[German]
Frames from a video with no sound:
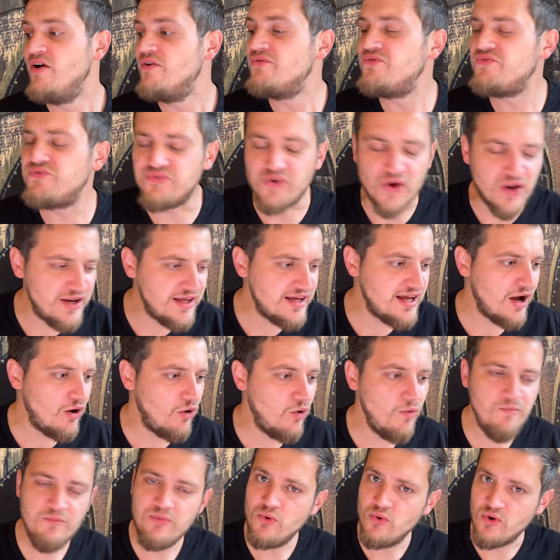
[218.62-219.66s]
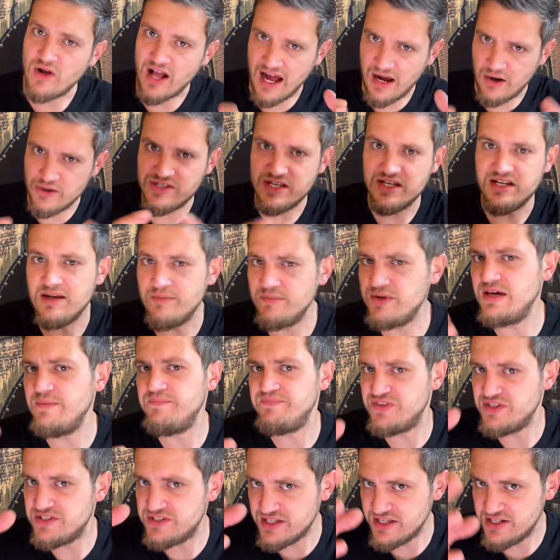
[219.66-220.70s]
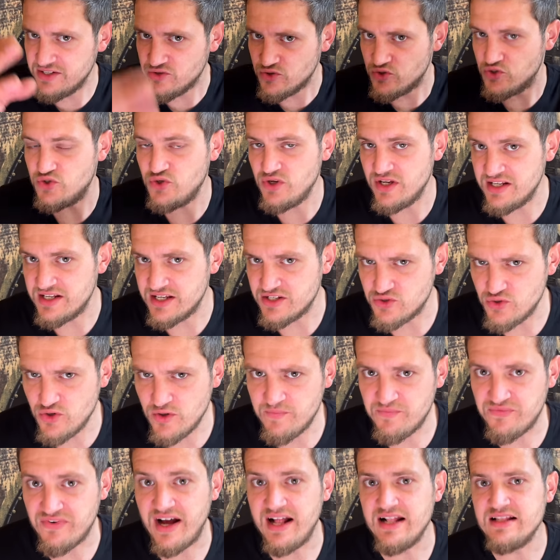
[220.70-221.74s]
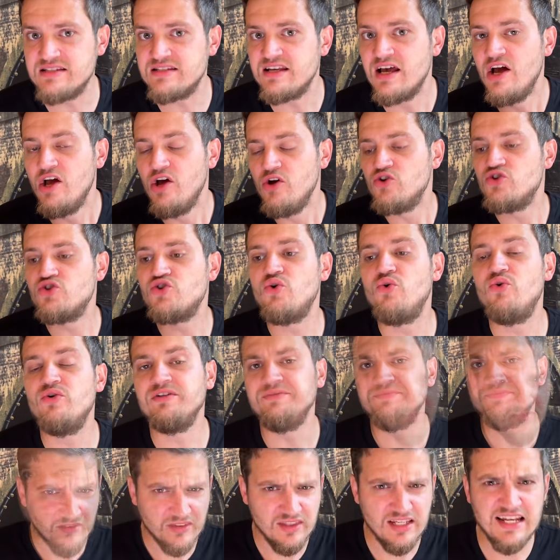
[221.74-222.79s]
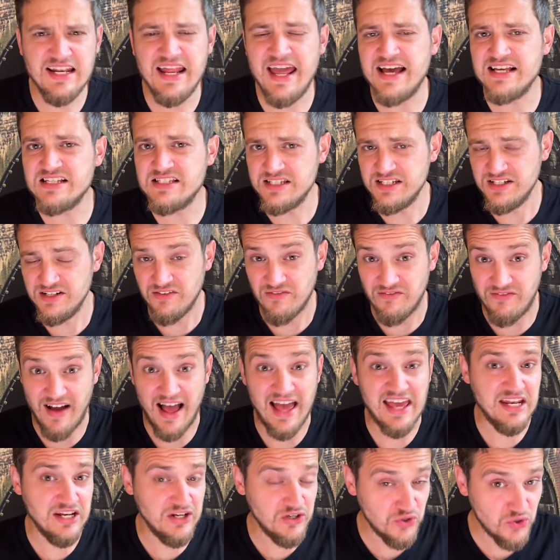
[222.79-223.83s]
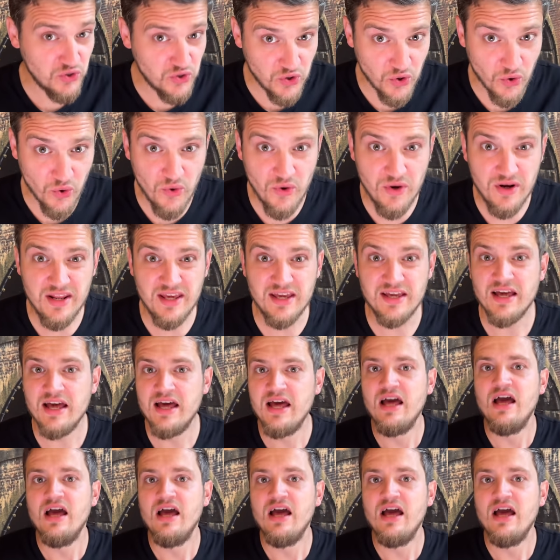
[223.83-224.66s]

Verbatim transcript: Völliger Humbug. Außerdem gibt es in, Sü in der Südpfalz schon den ersten Weinkönig.